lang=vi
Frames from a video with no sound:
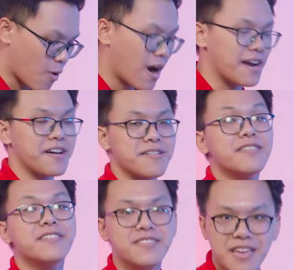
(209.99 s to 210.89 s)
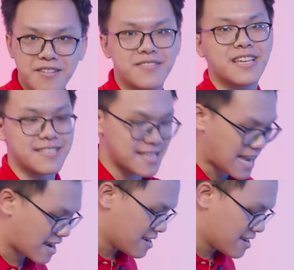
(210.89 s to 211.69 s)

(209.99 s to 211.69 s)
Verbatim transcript: có khả năng nhận được rất là dễ dàng